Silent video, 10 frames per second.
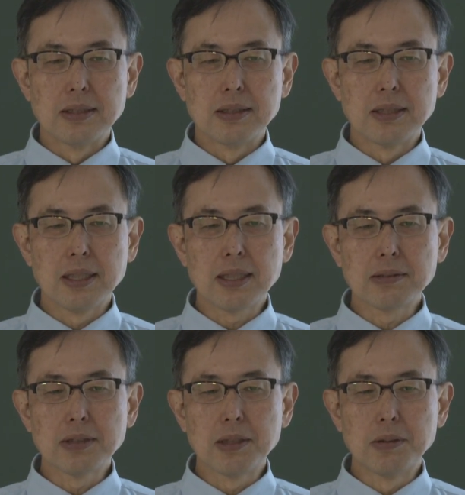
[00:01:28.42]
正
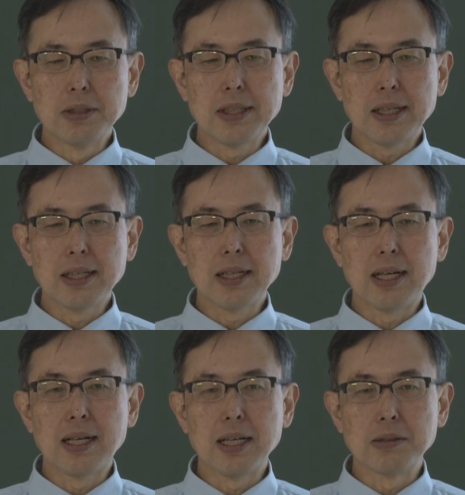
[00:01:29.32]
確で論理的に
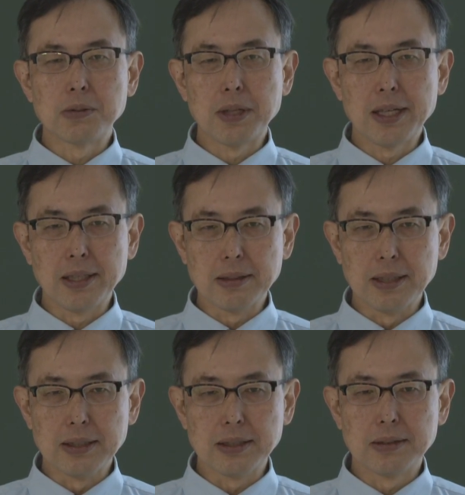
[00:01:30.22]
考えるトレーニング
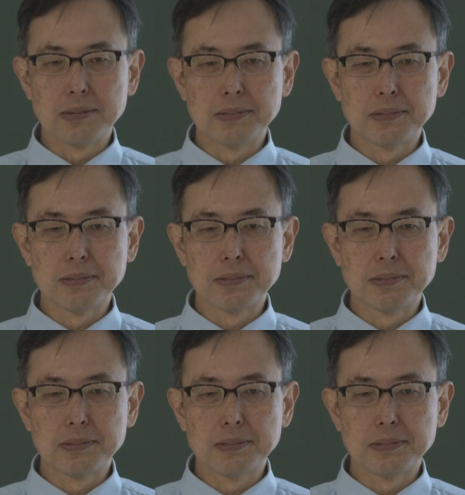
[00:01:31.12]
です